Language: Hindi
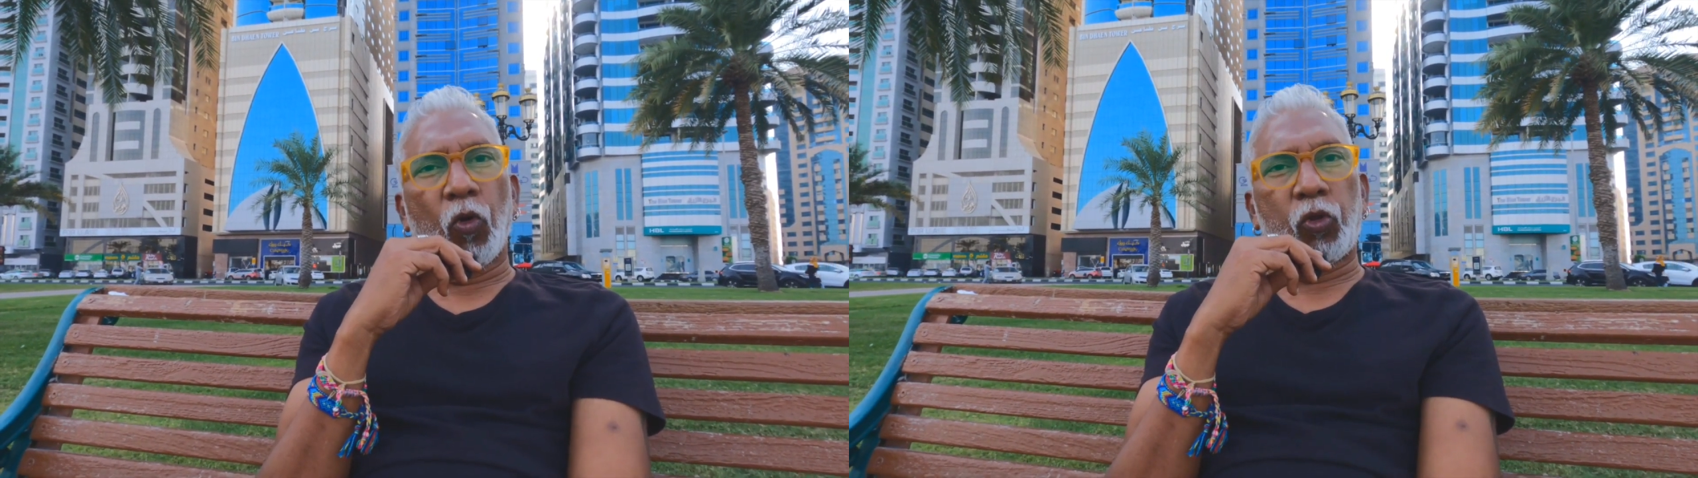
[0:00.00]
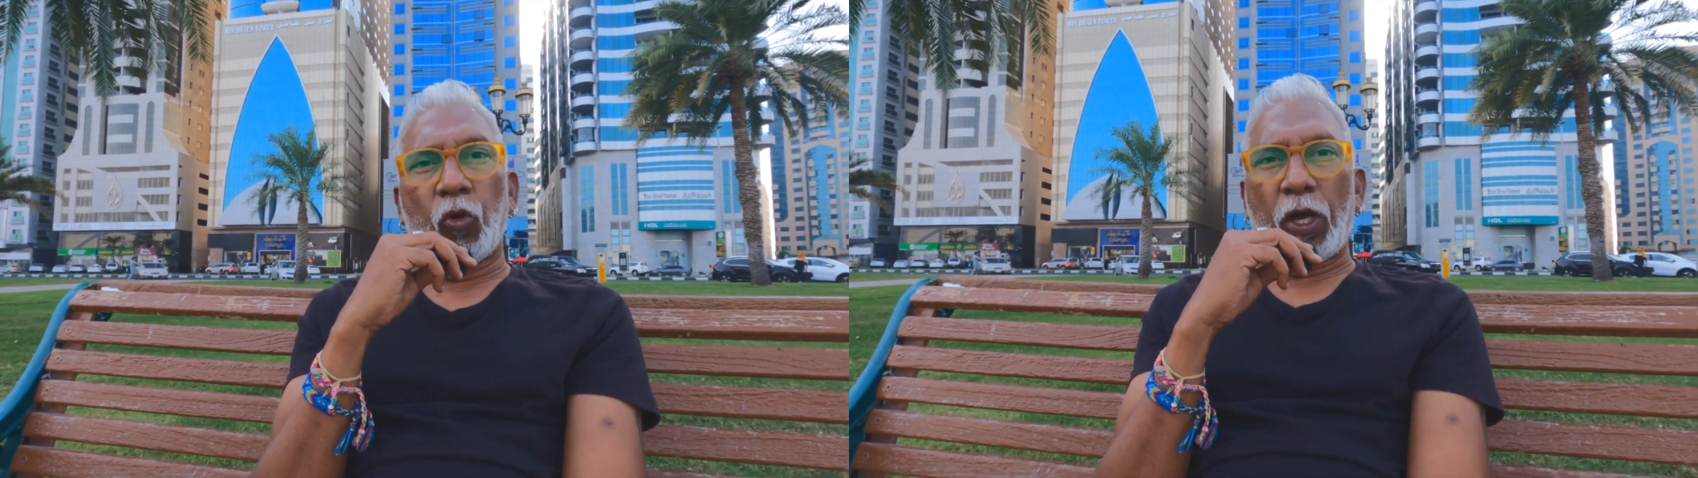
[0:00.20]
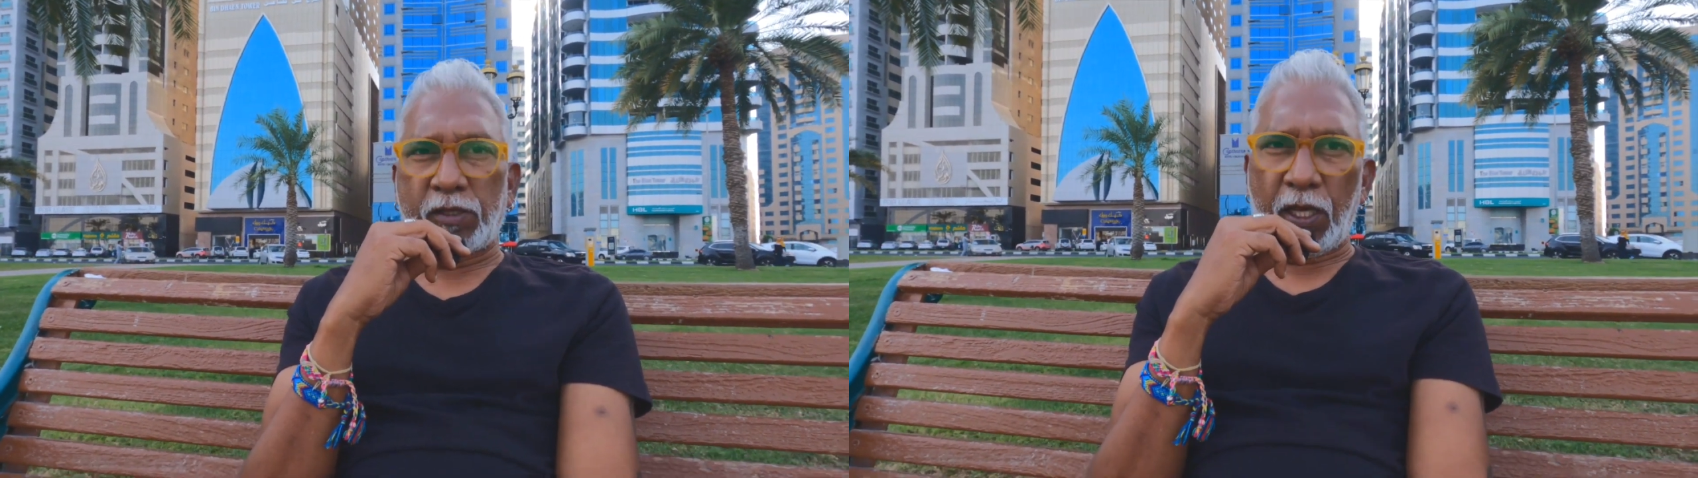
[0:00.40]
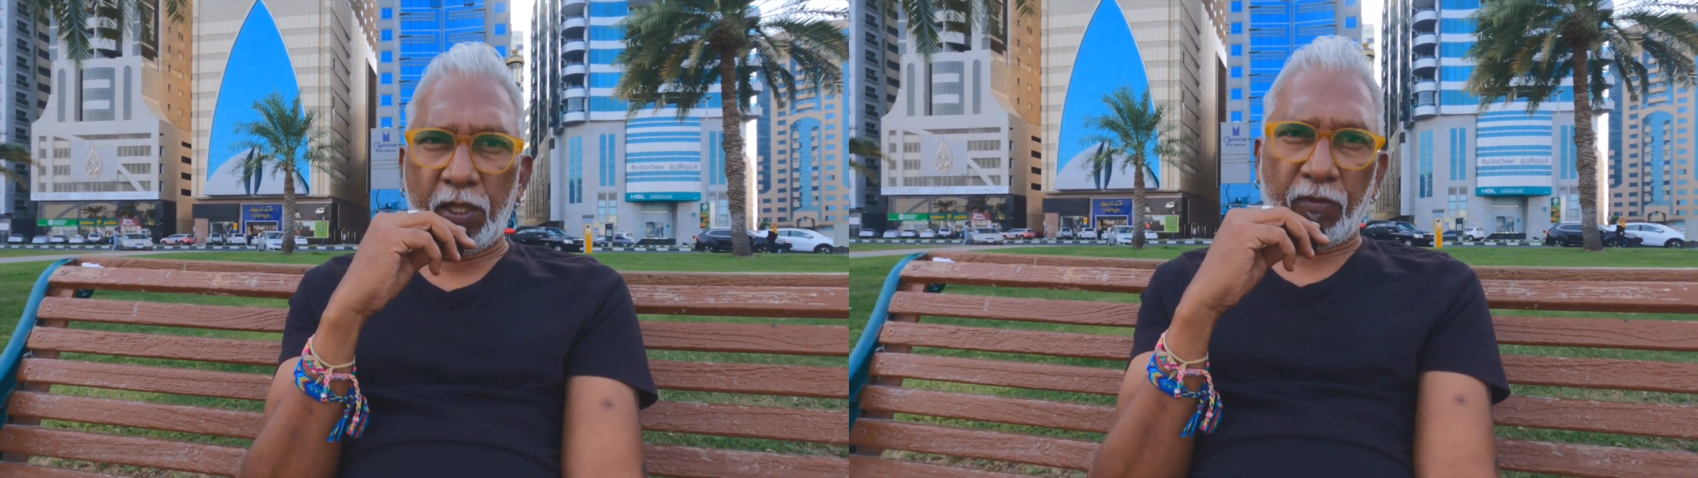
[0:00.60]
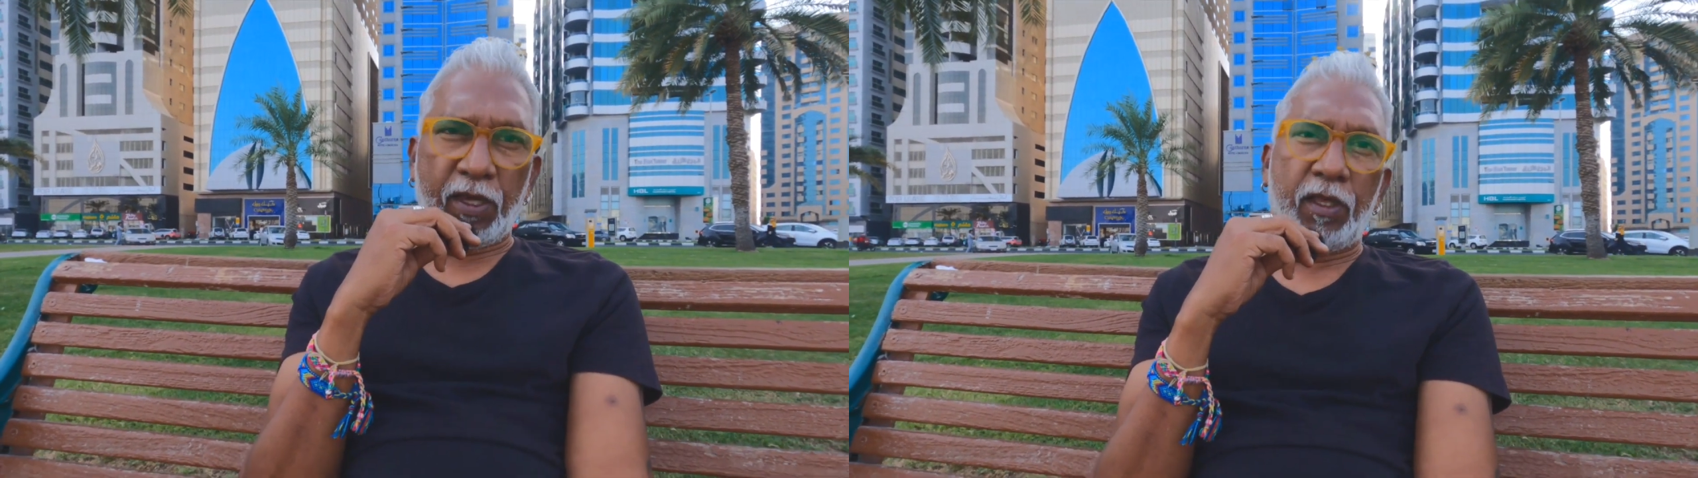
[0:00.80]
को तो
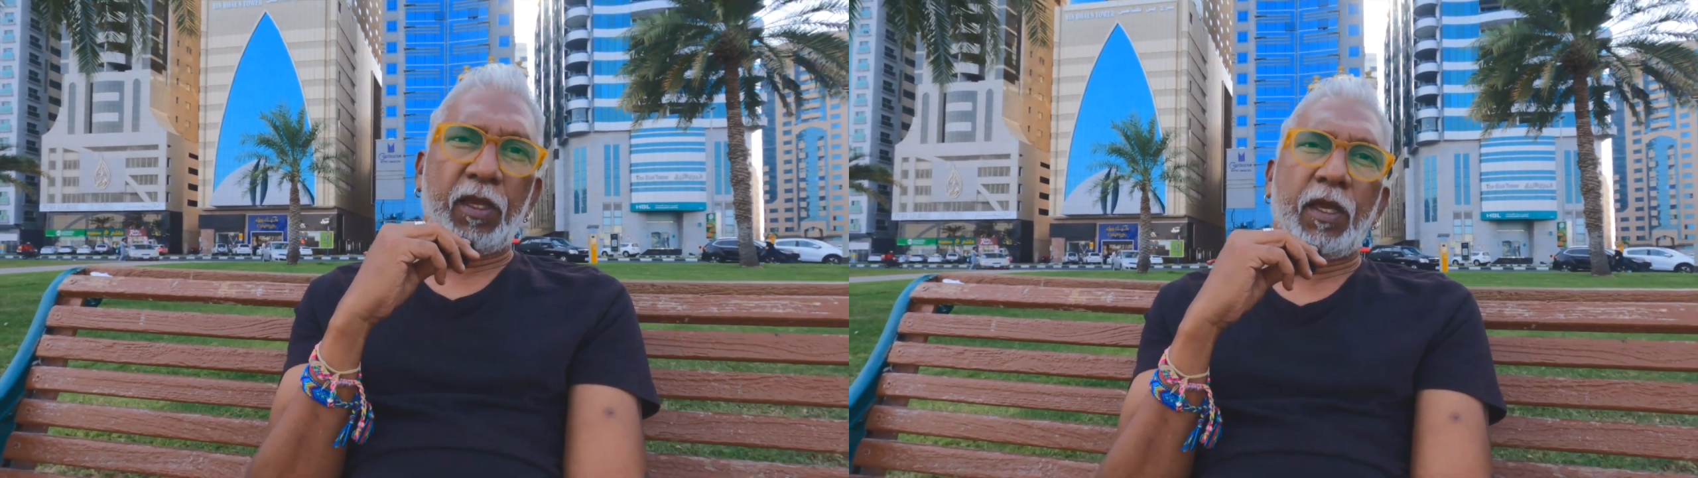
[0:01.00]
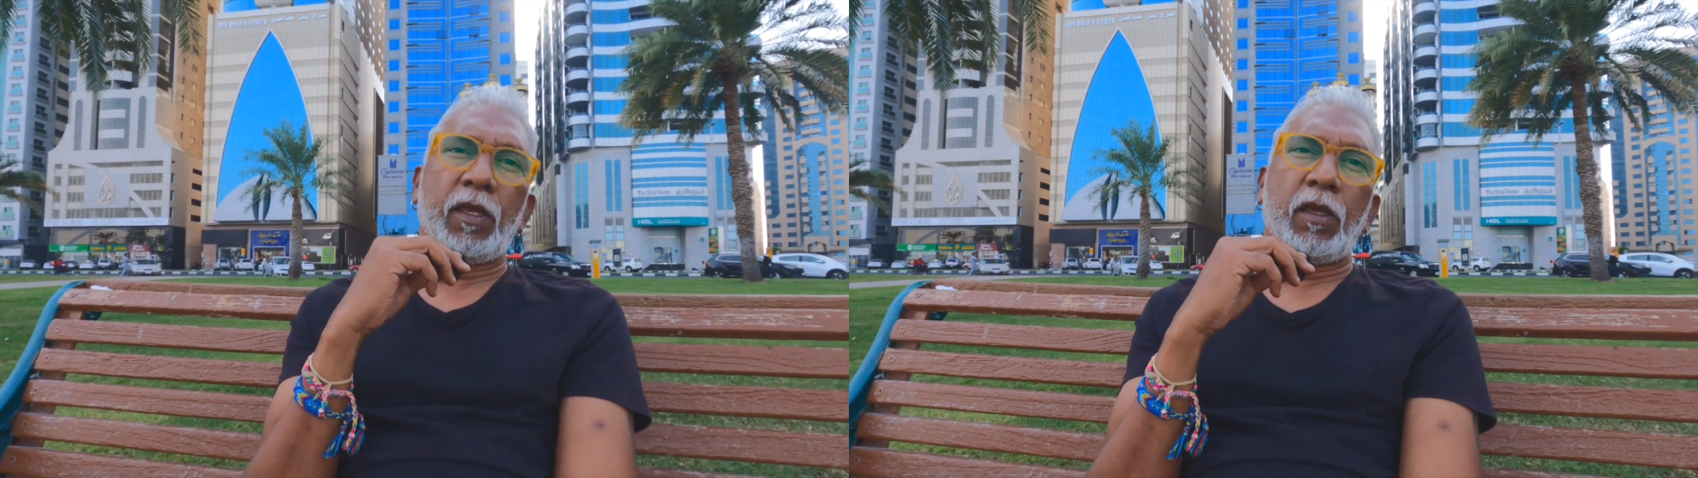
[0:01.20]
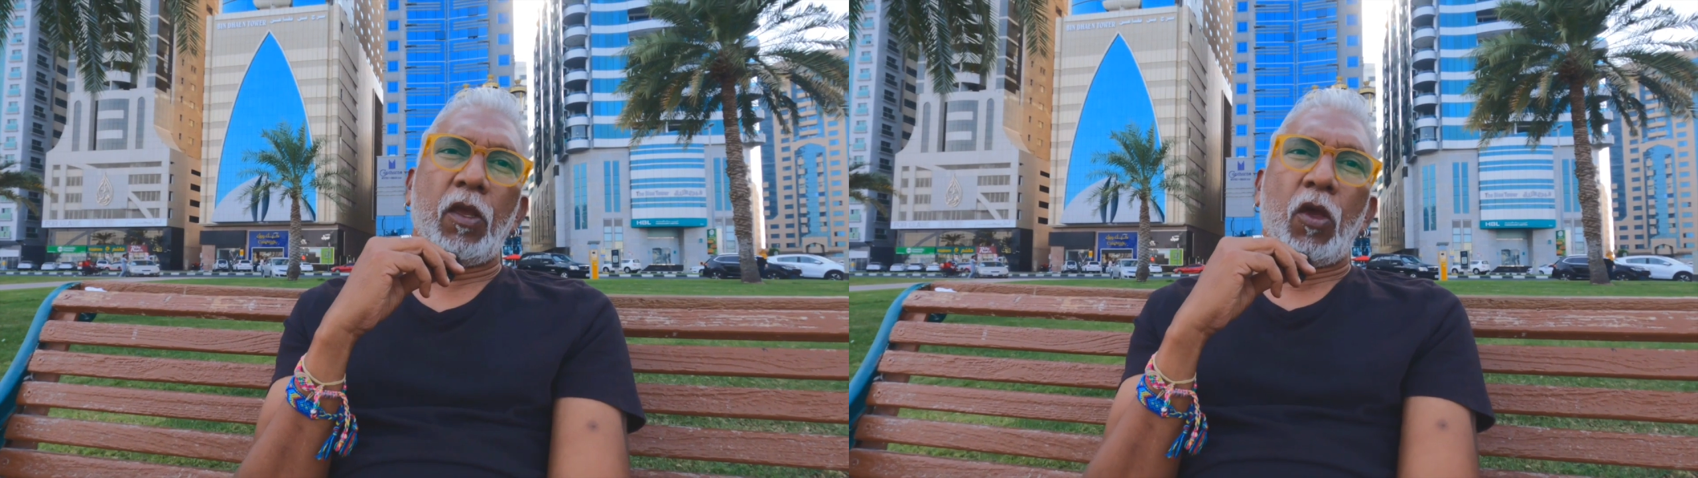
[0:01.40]
असली दवाई दी गई